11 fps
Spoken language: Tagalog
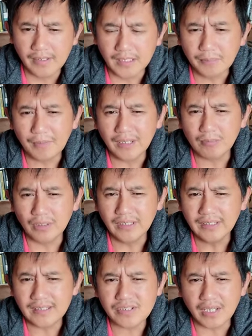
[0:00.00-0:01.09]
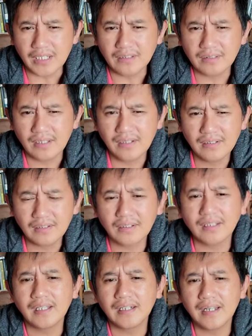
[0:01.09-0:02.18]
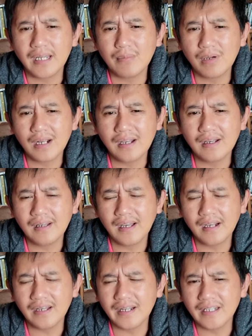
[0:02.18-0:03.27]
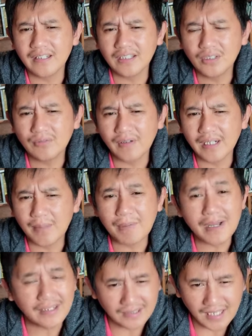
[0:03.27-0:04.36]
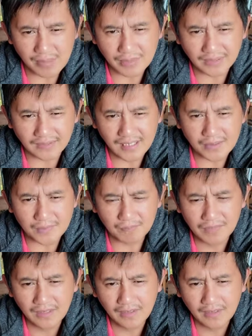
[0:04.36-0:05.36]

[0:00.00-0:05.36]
Iti panagbalin nga saint, kathan nga naibaga hang na-identify nga para ti amin nga tao.